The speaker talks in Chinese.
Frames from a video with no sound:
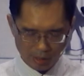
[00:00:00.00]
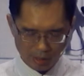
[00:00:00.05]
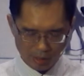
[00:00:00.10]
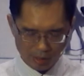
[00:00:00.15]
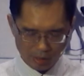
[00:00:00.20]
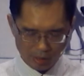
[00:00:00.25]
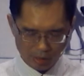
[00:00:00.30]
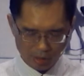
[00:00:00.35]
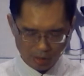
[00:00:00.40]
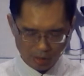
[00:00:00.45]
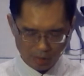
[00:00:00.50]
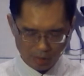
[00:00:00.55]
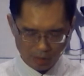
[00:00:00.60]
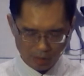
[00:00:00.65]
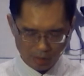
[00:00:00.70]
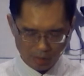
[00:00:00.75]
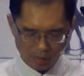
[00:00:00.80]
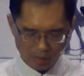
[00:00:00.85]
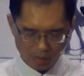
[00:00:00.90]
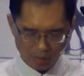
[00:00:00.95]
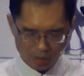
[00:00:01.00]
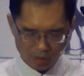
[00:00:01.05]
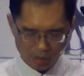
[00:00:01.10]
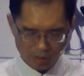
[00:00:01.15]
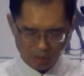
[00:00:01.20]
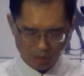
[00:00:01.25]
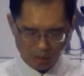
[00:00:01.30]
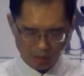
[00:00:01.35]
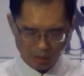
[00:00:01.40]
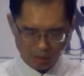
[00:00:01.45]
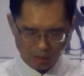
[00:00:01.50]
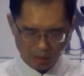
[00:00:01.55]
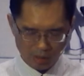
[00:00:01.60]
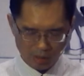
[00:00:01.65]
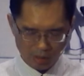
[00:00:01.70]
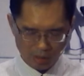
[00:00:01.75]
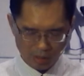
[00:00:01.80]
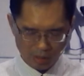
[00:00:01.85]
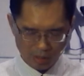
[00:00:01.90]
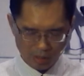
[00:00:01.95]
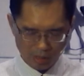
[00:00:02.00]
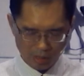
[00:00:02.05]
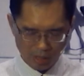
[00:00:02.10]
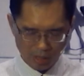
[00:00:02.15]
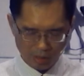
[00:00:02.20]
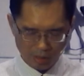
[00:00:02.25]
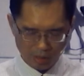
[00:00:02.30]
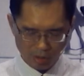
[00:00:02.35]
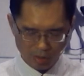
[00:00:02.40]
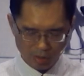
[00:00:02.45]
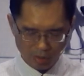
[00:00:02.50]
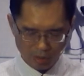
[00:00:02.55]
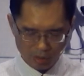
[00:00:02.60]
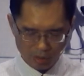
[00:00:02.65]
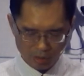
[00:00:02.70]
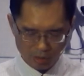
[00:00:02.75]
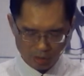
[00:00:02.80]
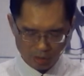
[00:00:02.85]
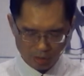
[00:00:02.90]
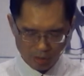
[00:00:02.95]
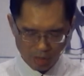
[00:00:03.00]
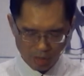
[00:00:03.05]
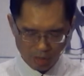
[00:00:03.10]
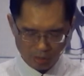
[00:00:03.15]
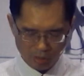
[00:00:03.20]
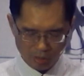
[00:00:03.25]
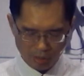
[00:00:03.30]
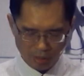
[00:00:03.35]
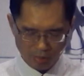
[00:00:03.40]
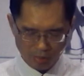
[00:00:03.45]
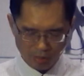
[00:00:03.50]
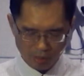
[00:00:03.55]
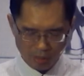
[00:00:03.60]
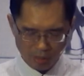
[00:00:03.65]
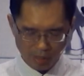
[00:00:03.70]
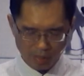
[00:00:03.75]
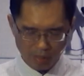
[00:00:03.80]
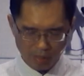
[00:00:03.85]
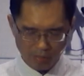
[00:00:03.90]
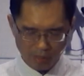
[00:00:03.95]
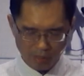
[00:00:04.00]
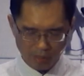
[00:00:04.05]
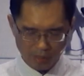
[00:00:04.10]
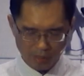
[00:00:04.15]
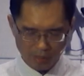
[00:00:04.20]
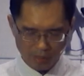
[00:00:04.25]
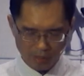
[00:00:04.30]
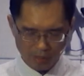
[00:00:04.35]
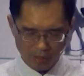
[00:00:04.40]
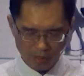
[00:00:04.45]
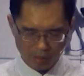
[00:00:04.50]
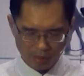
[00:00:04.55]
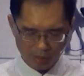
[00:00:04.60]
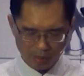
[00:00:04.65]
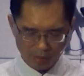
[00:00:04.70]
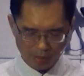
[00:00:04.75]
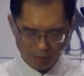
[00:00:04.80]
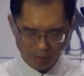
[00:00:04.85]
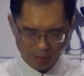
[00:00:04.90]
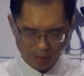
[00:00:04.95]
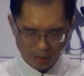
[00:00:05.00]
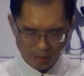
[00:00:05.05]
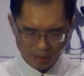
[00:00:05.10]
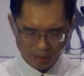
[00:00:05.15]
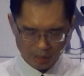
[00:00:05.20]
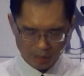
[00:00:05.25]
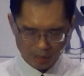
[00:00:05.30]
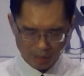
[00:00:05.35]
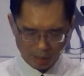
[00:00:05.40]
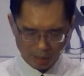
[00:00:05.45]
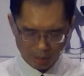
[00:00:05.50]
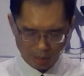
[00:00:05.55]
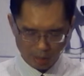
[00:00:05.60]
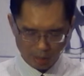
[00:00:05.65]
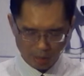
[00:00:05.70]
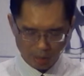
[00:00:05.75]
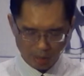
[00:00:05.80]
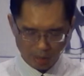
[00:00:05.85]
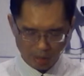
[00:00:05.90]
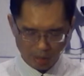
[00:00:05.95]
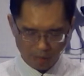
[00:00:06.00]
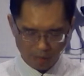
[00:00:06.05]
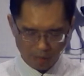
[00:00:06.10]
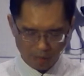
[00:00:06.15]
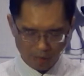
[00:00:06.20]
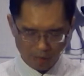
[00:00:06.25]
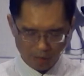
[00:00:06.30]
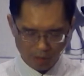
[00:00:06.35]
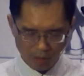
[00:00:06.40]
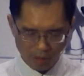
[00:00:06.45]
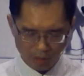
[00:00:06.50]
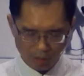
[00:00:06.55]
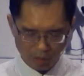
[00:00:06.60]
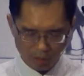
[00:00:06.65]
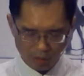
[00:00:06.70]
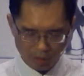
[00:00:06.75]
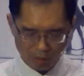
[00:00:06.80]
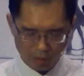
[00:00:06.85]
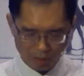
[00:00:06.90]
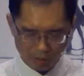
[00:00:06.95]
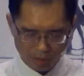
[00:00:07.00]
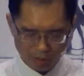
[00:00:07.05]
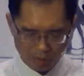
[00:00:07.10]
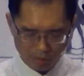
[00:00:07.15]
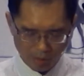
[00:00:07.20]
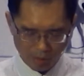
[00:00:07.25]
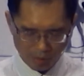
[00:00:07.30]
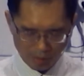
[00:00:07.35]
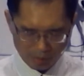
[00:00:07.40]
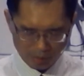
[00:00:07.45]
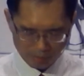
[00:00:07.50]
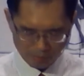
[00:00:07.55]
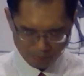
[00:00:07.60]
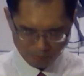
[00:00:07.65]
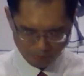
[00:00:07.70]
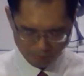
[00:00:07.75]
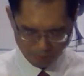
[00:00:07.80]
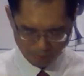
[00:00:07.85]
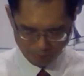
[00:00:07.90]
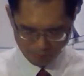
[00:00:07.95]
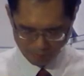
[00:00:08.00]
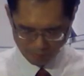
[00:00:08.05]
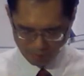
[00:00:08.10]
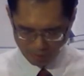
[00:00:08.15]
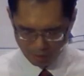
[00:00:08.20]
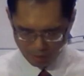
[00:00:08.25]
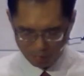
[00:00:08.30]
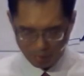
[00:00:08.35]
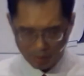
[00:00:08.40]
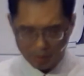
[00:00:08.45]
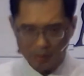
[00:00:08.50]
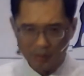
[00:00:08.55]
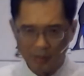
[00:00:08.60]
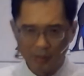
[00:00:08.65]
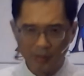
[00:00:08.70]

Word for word: 你是我们的牧者，愿你按照我们的需要，你来喂养我们。我们将交托祷告，奉耶稣基督圣名，阿门。